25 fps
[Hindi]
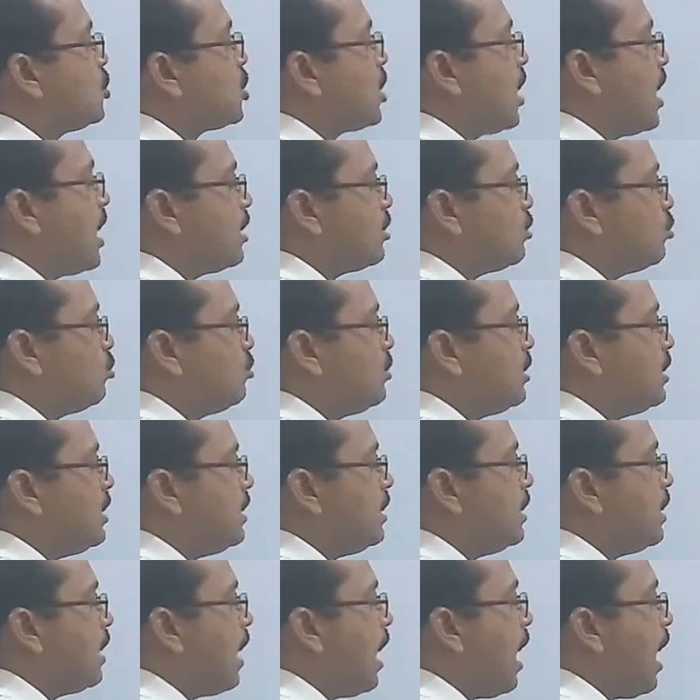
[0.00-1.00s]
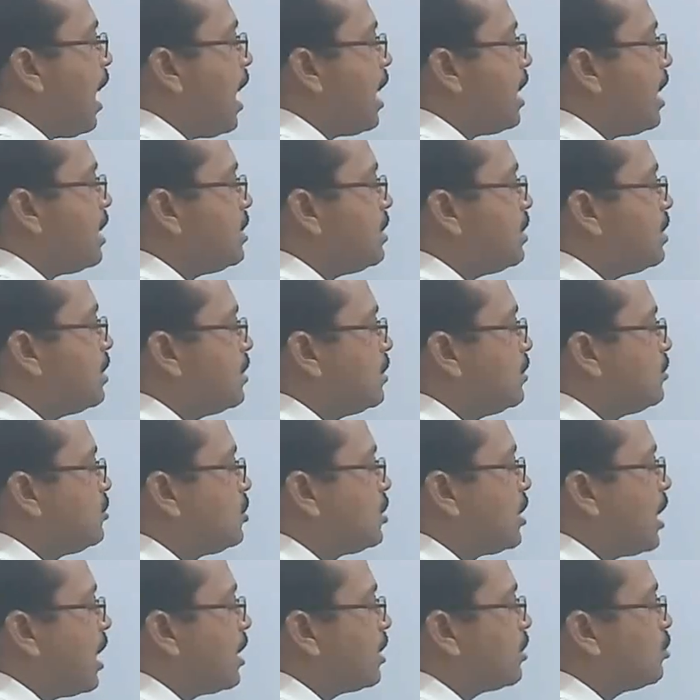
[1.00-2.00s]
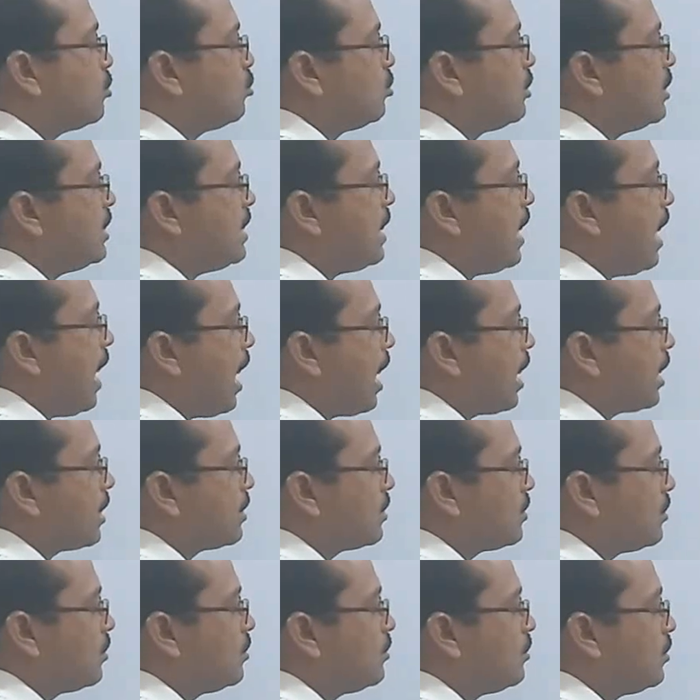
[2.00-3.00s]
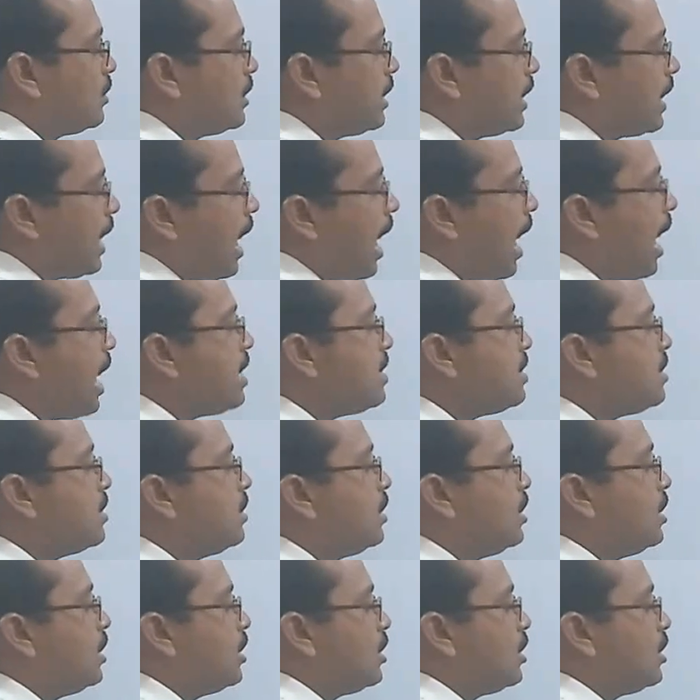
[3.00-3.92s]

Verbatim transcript: चार दूनी आठ चार दूनी आठ ये आठ